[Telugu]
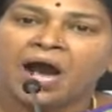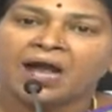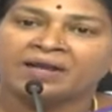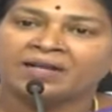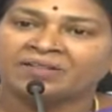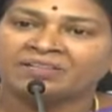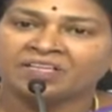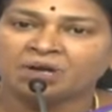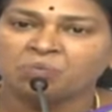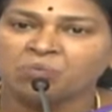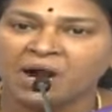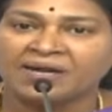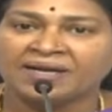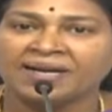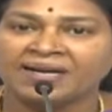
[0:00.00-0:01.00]
అన్నం తినే
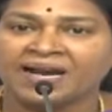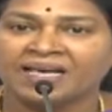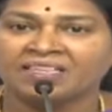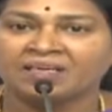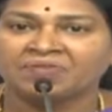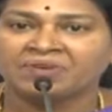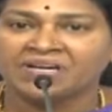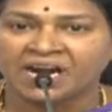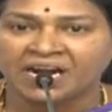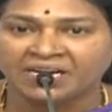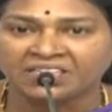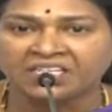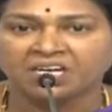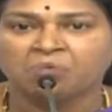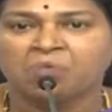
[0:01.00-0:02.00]
మాటలు కాదవి గడ్డి
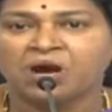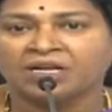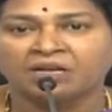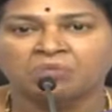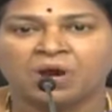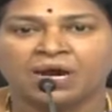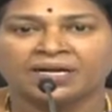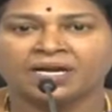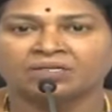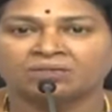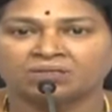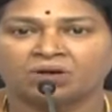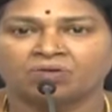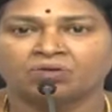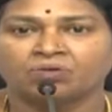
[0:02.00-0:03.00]
తినే మాటలు
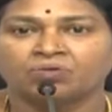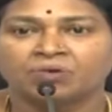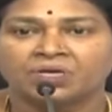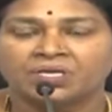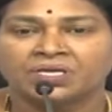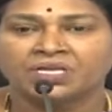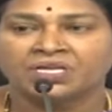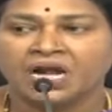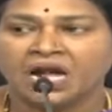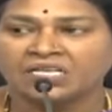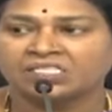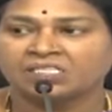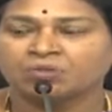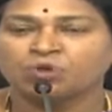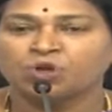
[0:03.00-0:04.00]
మాట్లాడుతున్నావు నువ్వు ఈ
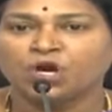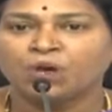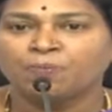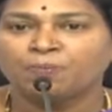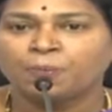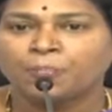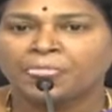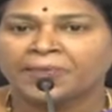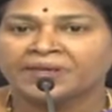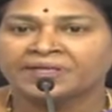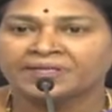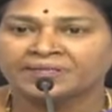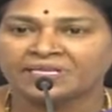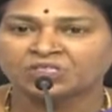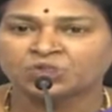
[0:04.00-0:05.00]
రాష్ట్రంలో
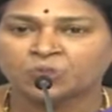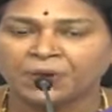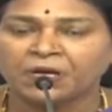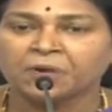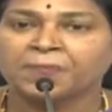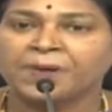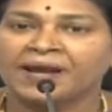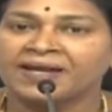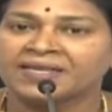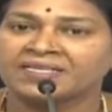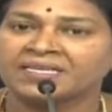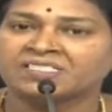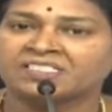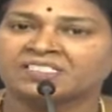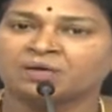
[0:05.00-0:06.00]
ఇంత సుపరిపాలన
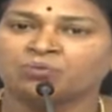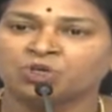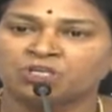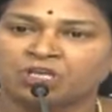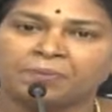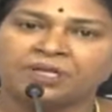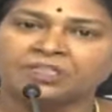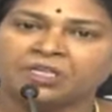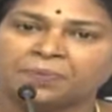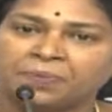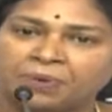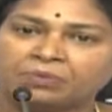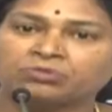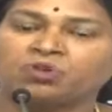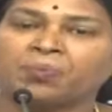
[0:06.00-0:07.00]
చేస్తున్న ముఖ్యమంత్రి
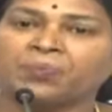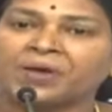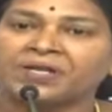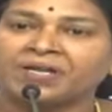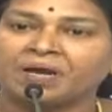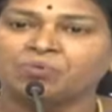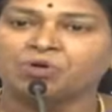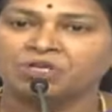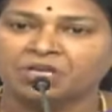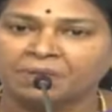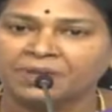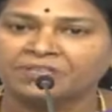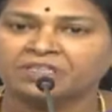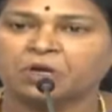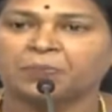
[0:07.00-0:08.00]
ప్రభుత్వం పైన
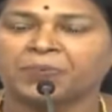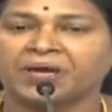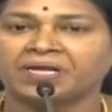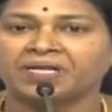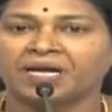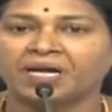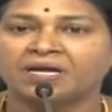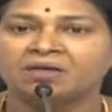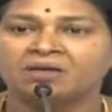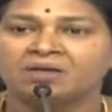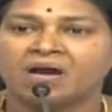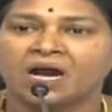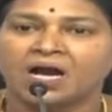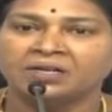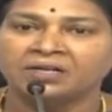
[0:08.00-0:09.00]
ముఖ్యమంత్రి పైన
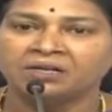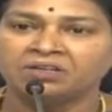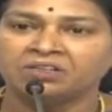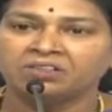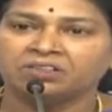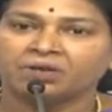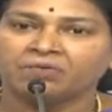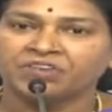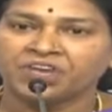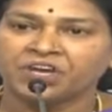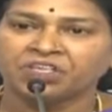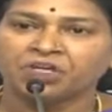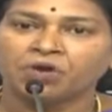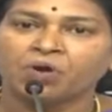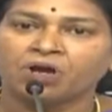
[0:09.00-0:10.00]
అననిత్యం
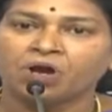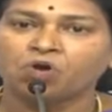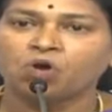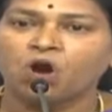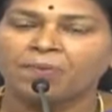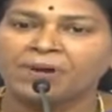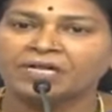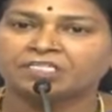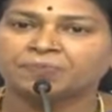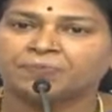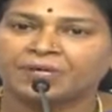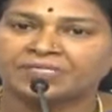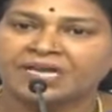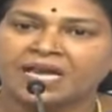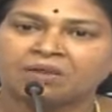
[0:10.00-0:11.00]
ఏదో ఒక గోబెల్స్
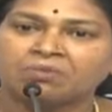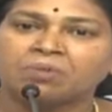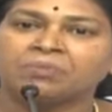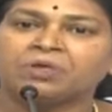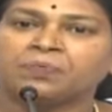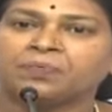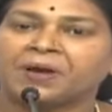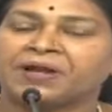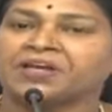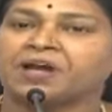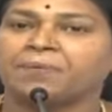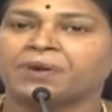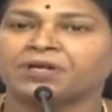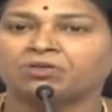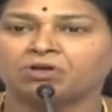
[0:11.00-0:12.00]
ప్రచారమే మీరు పనిగా
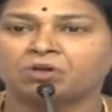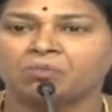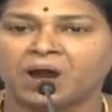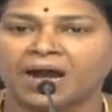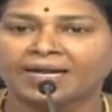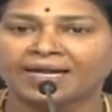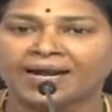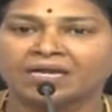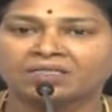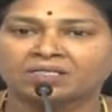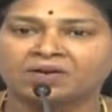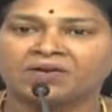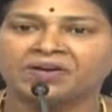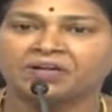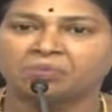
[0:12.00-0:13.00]
పెట్టుకొని
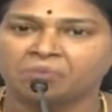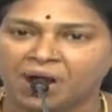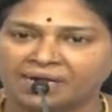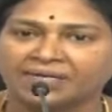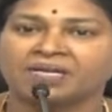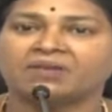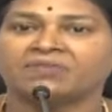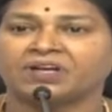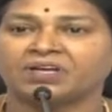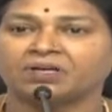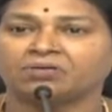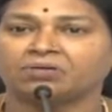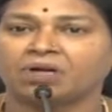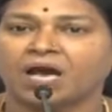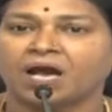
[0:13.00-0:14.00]
మాట్లాడుతున్నటువంటి మాటలు ఇవన్నీ
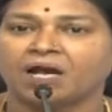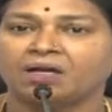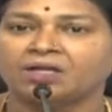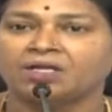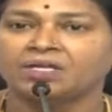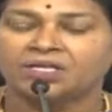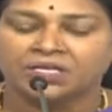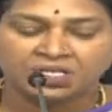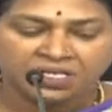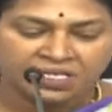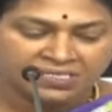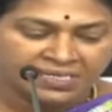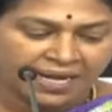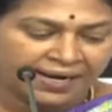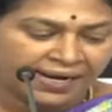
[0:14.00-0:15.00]
కూడా ఇది
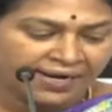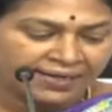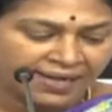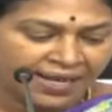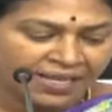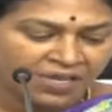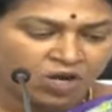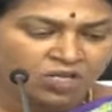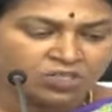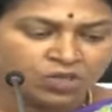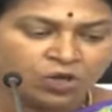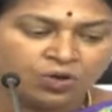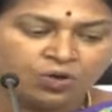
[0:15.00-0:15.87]
నిజంగంటే ఈరోజు